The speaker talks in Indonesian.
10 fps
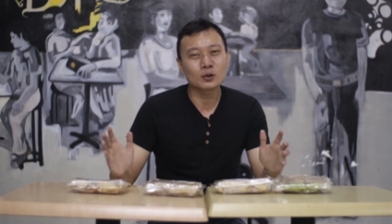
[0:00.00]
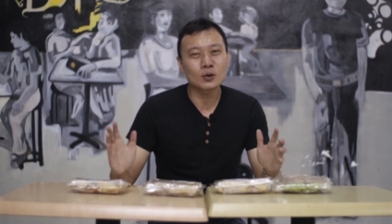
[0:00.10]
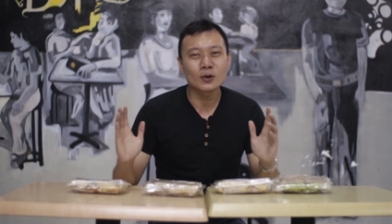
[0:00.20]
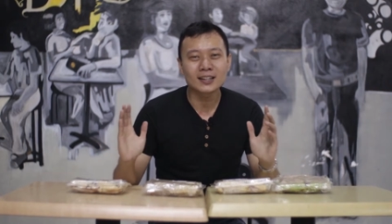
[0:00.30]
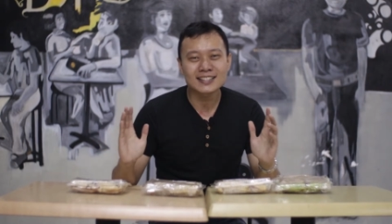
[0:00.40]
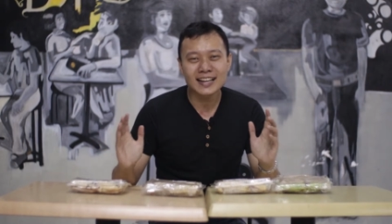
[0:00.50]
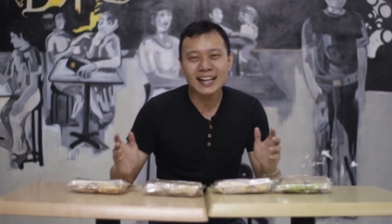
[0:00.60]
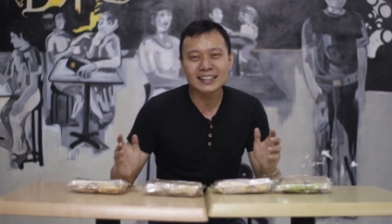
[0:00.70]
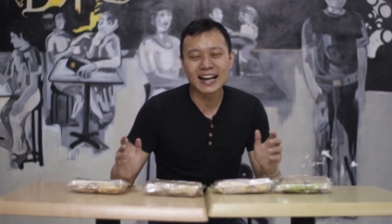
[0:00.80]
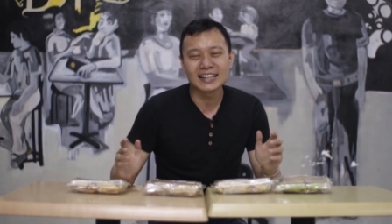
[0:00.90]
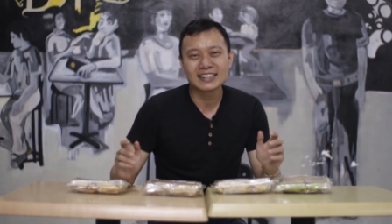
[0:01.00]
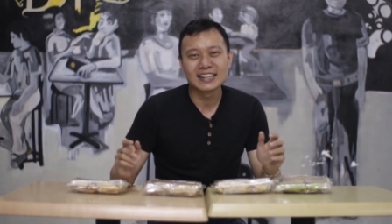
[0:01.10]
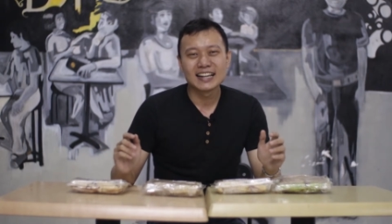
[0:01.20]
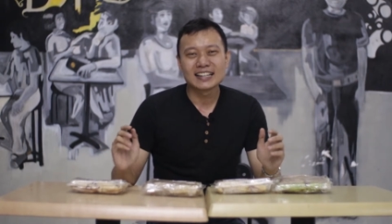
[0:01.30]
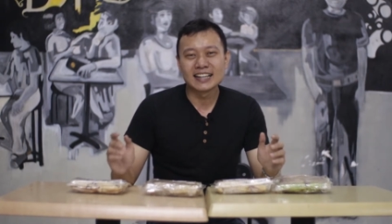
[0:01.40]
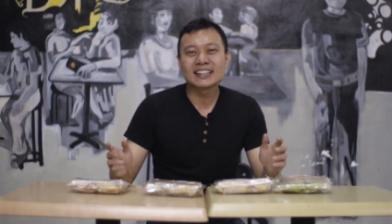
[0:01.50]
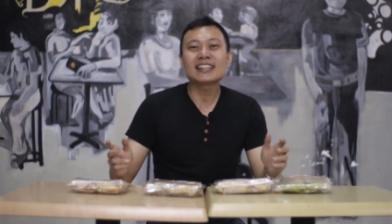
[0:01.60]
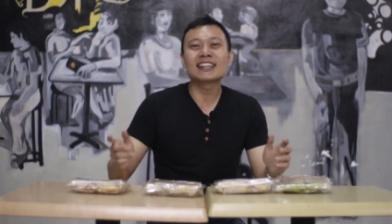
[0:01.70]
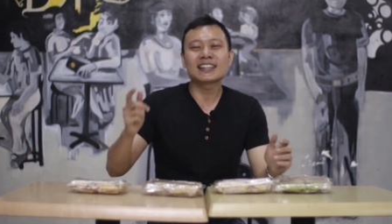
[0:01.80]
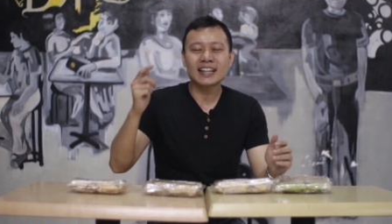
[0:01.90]
protokol kesehatan,
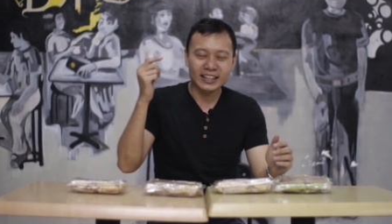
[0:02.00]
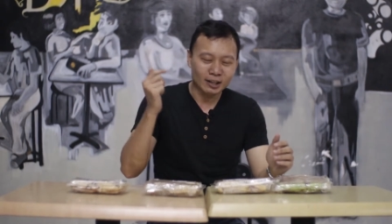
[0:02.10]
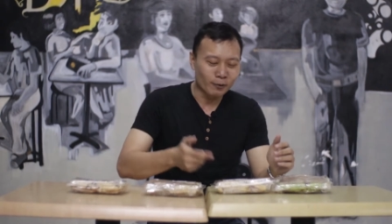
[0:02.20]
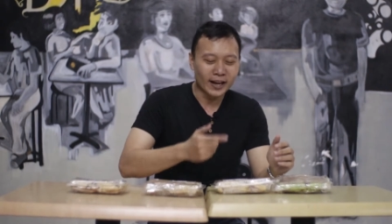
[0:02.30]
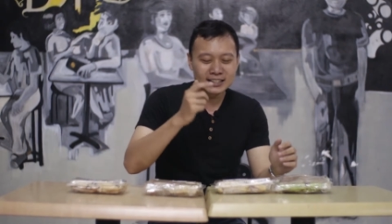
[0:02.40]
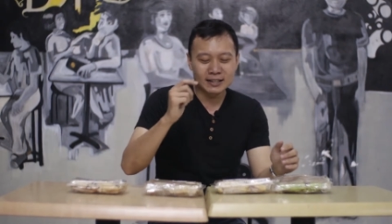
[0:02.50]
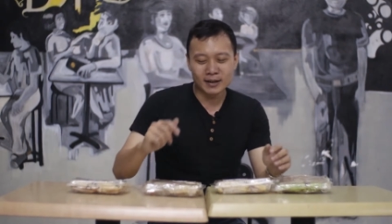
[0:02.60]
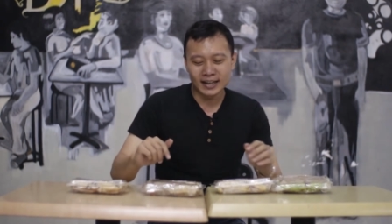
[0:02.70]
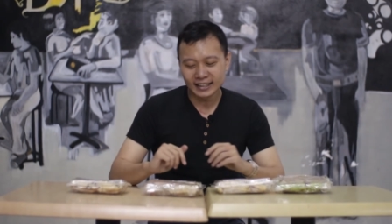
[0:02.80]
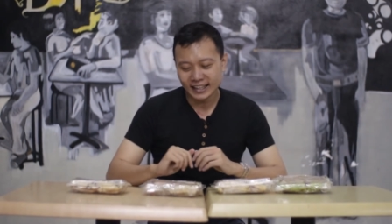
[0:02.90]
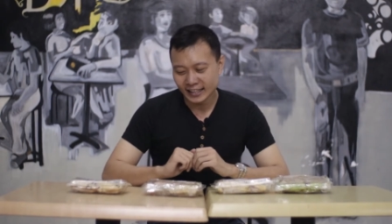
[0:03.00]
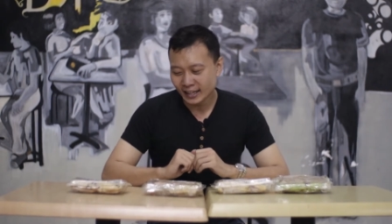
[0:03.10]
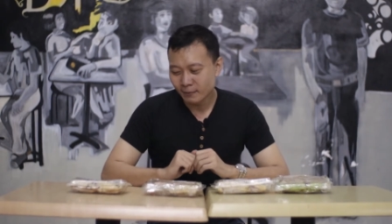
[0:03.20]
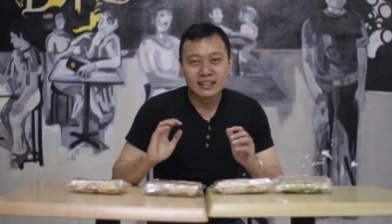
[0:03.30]
jadi kita take away aja makanannya.